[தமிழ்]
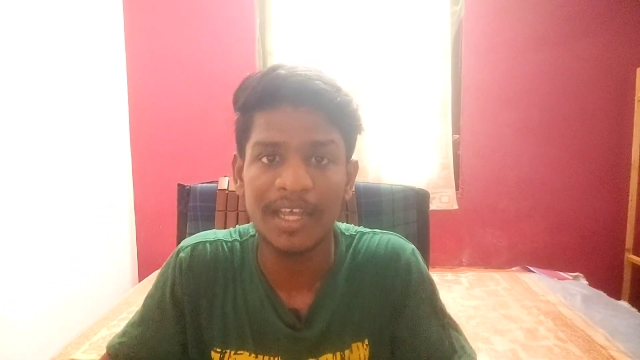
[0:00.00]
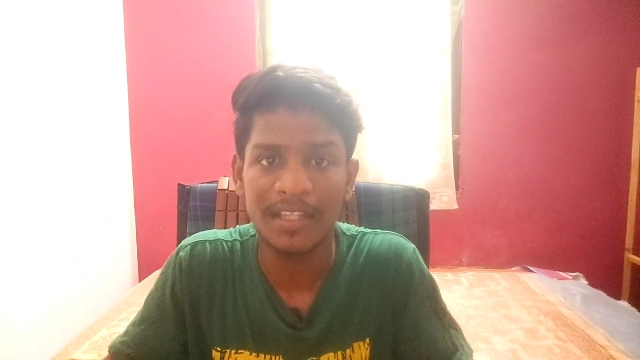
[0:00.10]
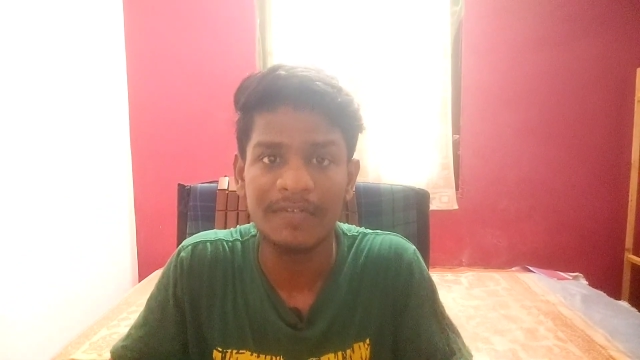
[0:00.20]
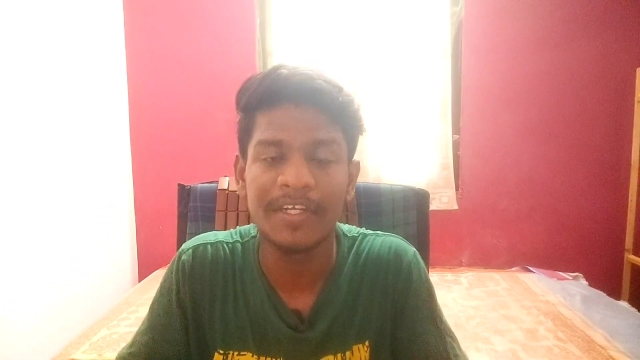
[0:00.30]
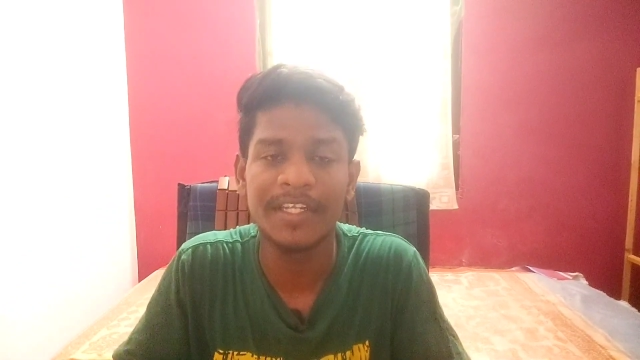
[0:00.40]

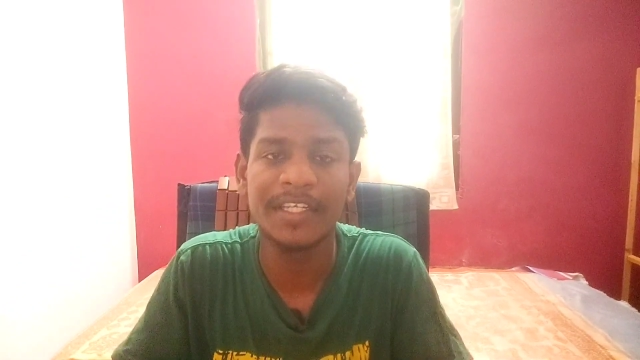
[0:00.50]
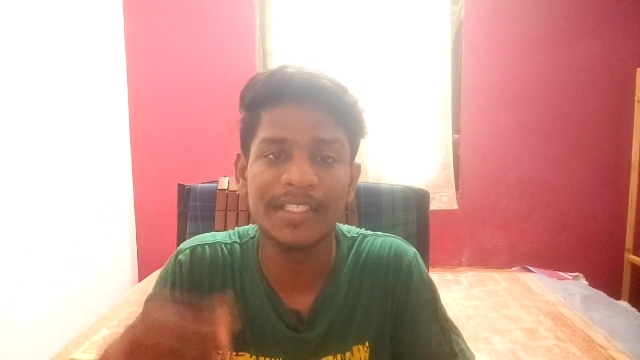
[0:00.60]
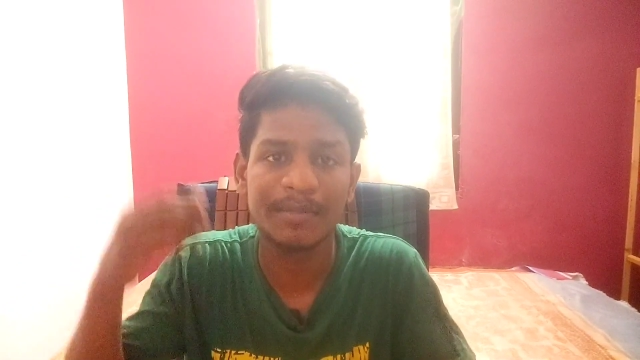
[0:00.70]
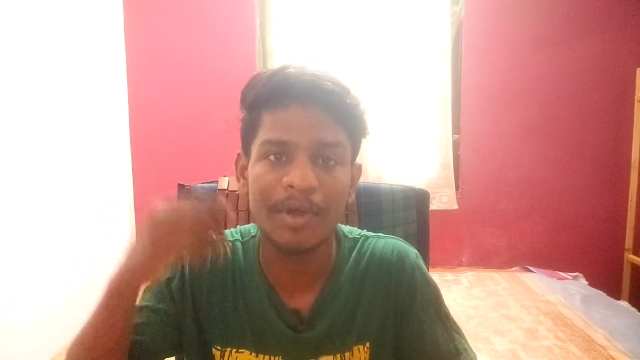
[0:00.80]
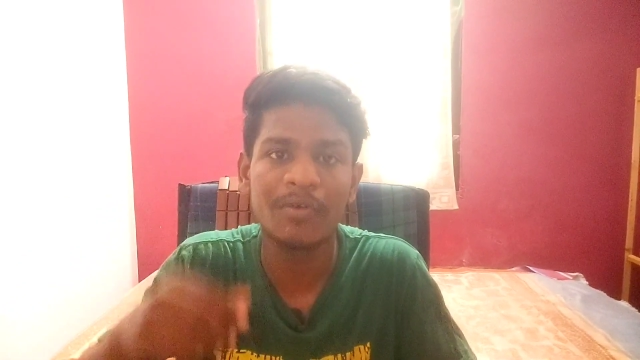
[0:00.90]
அது
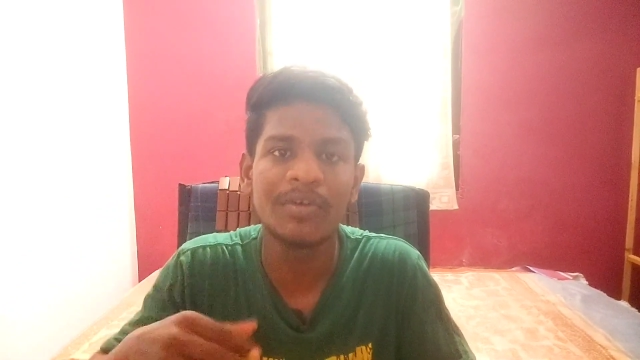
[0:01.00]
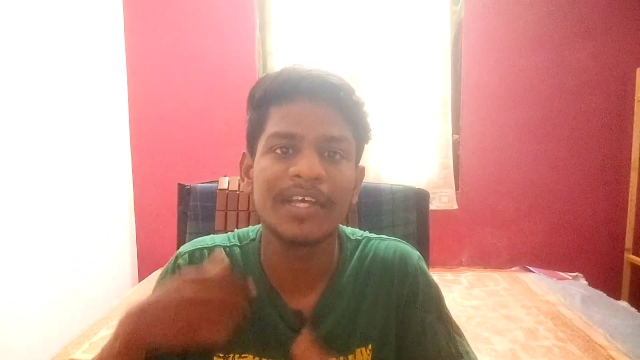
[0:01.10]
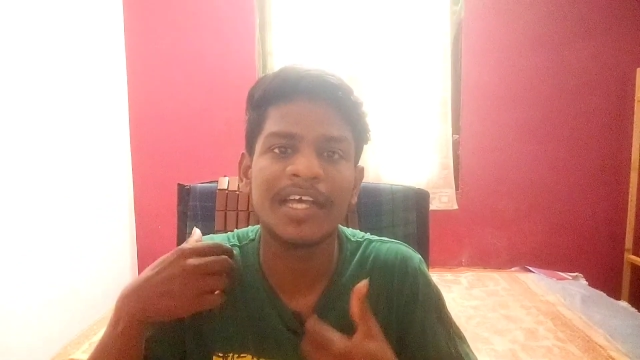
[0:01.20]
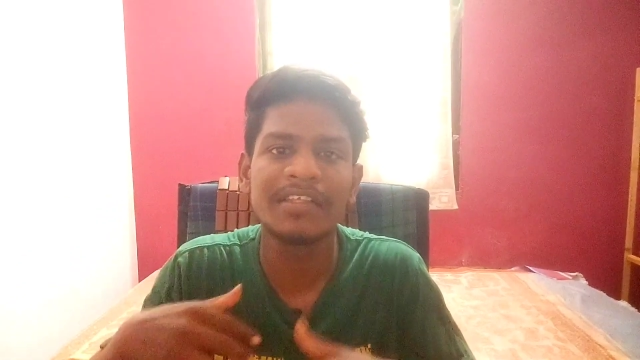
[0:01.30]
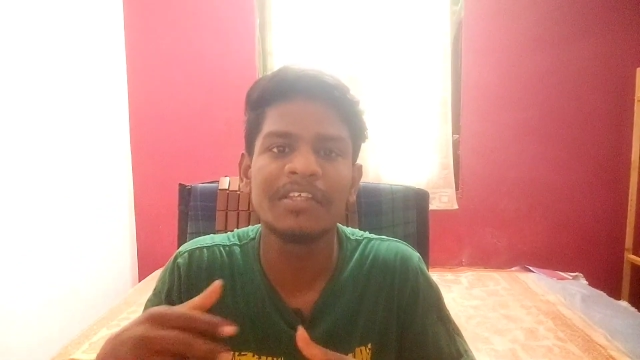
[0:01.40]
ஃபிட்டிங்ஸு
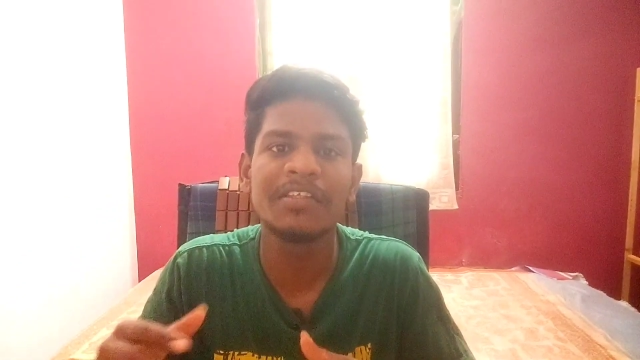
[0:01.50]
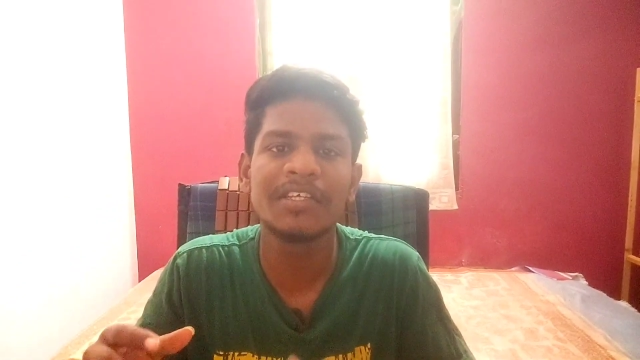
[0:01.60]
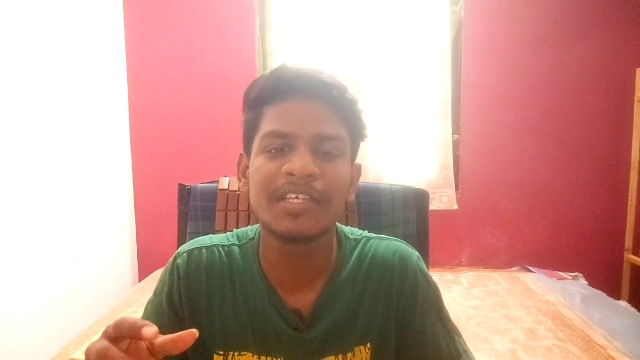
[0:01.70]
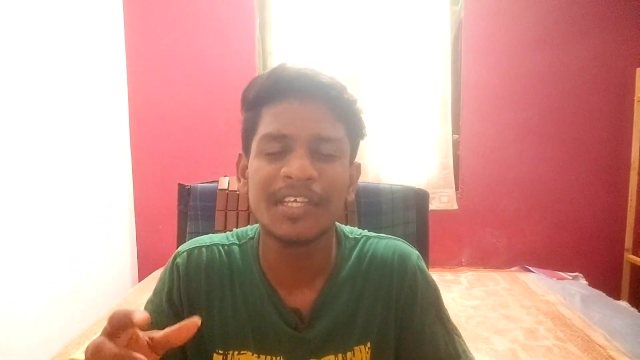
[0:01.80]
மவுண்ட் அது இது